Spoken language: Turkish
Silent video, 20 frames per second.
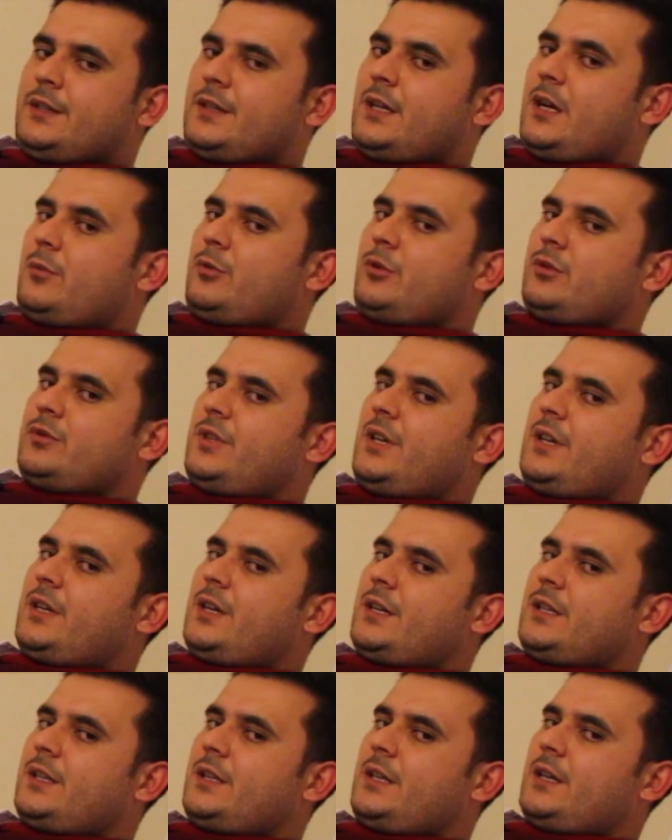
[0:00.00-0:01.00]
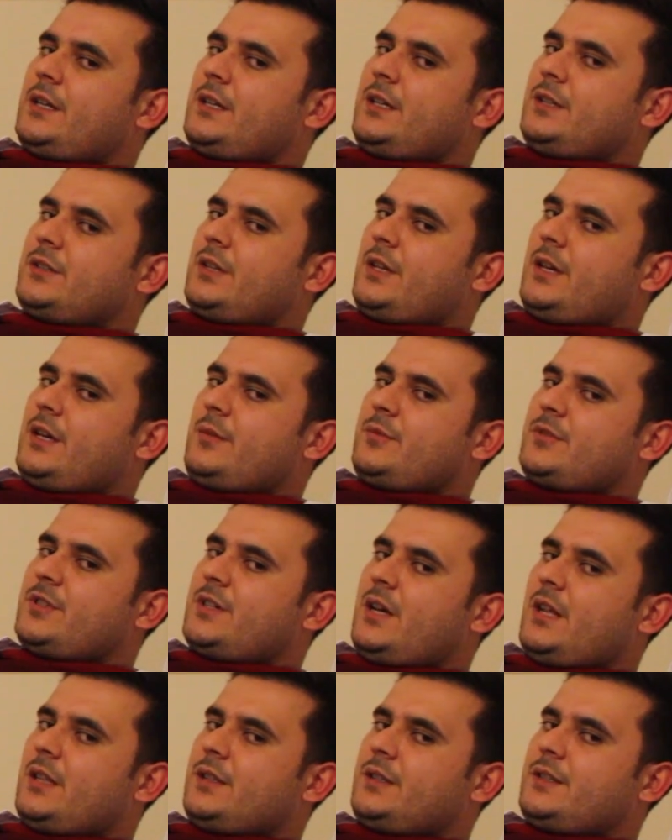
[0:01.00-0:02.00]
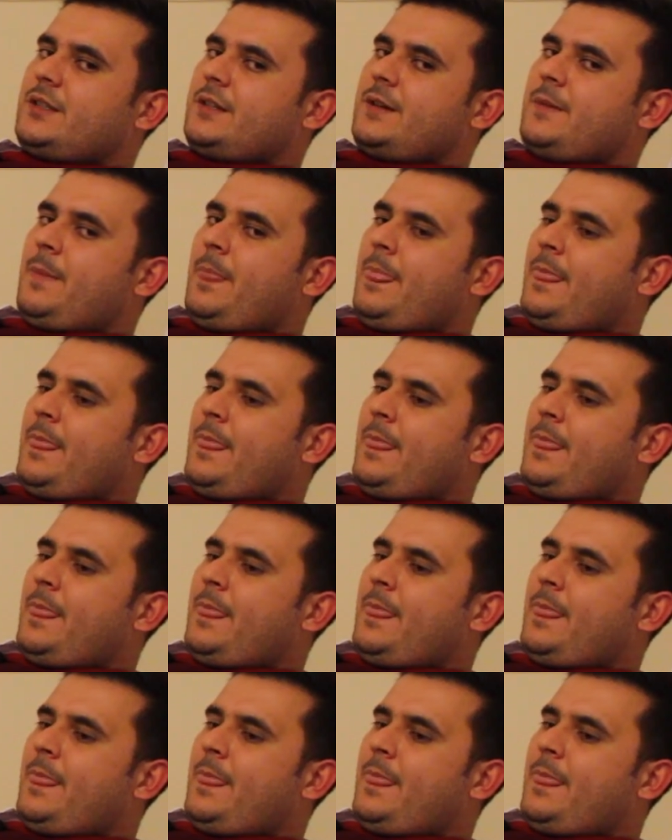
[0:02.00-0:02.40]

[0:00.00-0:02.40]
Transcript: Ne yapıyoruz? Tekrardan arkadaşlar ayağımızı kaldırdık.